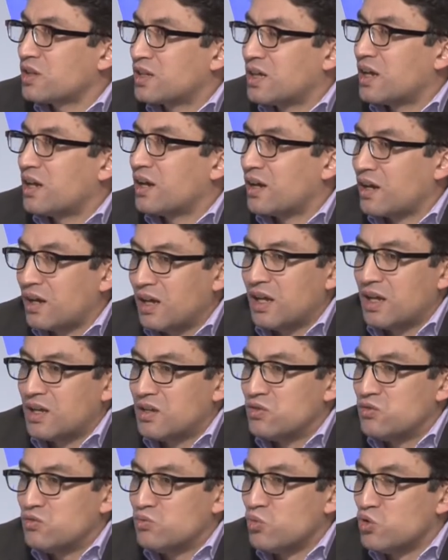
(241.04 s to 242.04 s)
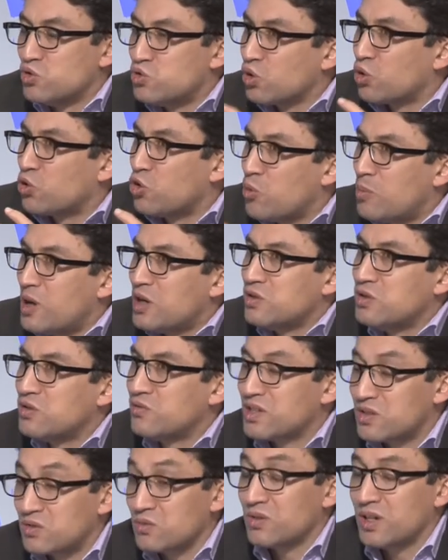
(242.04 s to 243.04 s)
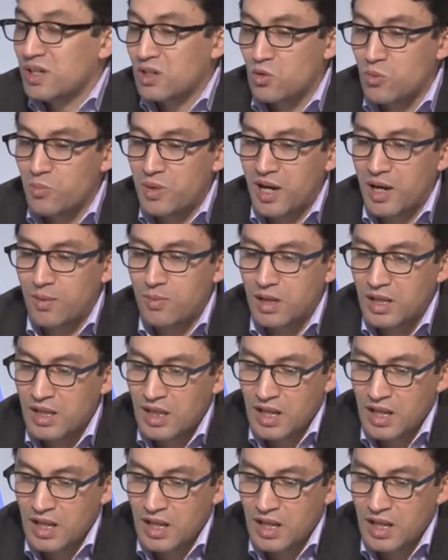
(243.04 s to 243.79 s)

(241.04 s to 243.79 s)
qui est une mesure globale de l'innovation, est comparable.